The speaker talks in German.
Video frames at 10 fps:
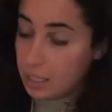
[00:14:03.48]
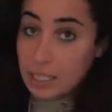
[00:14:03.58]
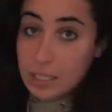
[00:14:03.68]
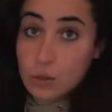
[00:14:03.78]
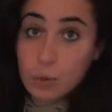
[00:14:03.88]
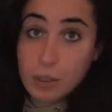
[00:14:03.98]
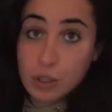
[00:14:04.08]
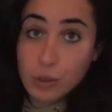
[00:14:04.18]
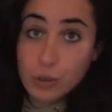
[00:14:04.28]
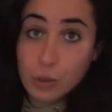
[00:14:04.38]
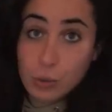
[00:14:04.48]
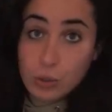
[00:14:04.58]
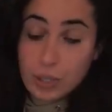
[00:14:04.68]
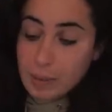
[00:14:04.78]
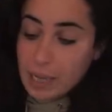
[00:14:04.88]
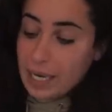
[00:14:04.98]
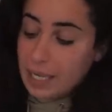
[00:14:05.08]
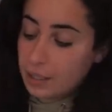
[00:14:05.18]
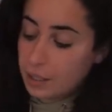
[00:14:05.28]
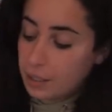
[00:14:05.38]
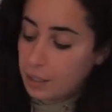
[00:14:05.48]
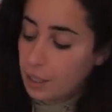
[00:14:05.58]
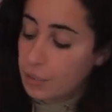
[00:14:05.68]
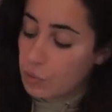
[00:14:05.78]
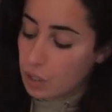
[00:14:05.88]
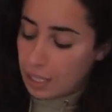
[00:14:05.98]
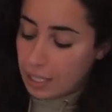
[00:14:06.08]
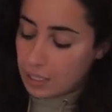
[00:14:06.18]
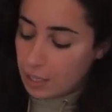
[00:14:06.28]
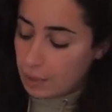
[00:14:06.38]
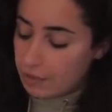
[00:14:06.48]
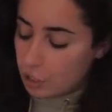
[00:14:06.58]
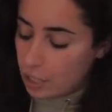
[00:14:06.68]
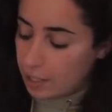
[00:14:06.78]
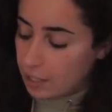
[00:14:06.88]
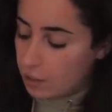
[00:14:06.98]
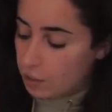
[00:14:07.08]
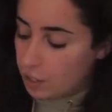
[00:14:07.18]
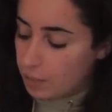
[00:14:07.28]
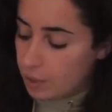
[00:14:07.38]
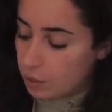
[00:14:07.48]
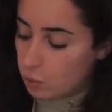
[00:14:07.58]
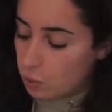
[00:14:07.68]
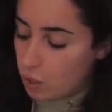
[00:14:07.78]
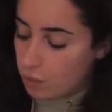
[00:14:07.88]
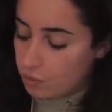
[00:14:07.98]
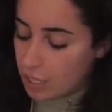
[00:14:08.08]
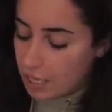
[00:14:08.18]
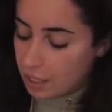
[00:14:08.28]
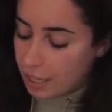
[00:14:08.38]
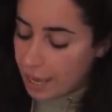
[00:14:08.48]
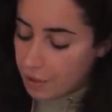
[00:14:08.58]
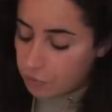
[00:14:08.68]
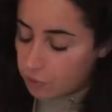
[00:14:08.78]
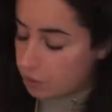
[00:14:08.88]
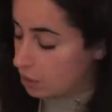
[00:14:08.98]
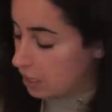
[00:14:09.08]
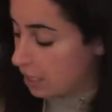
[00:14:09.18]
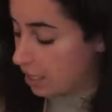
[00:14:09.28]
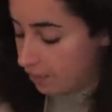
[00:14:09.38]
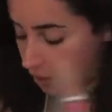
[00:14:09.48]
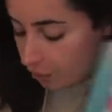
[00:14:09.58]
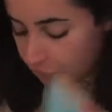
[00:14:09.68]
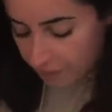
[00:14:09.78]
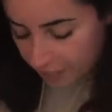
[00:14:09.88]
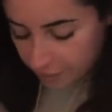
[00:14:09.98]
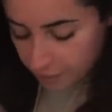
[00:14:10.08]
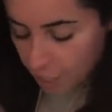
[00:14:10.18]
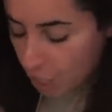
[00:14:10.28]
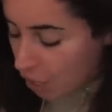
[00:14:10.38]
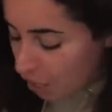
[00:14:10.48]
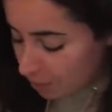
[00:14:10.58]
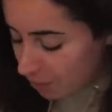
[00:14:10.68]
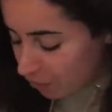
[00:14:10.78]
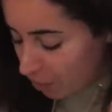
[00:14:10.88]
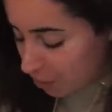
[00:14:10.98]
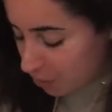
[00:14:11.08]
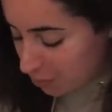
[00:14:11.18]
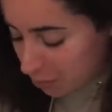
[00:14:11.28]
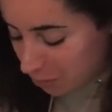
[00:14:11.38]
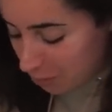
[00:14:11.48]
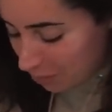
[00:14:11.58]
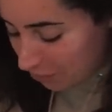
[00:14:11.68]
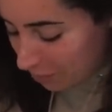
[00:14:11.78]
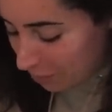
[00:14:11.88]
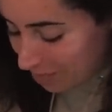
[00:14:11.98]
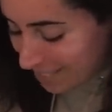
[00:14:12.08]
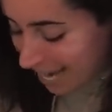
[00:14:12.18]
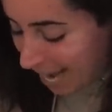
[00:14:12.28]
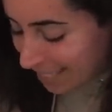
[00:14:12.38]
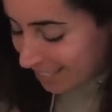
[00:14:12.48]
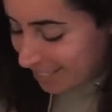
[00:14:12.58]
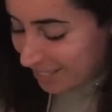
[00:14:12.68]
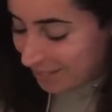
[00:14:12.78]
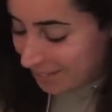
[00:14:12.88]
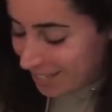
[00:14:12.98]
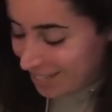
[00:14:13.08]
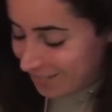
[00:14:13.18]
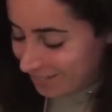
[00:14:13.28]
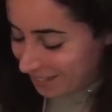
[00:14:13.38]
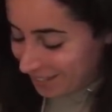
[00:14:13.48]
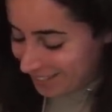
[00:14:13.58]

Das ist eine super schöne Neutral Palette, würde ich jetzt aber wahrscheinlich auch nicht mehr so oft nachgreifen. Die darf auch weg. Oh, ich bin voll gut, voll productive. I love it.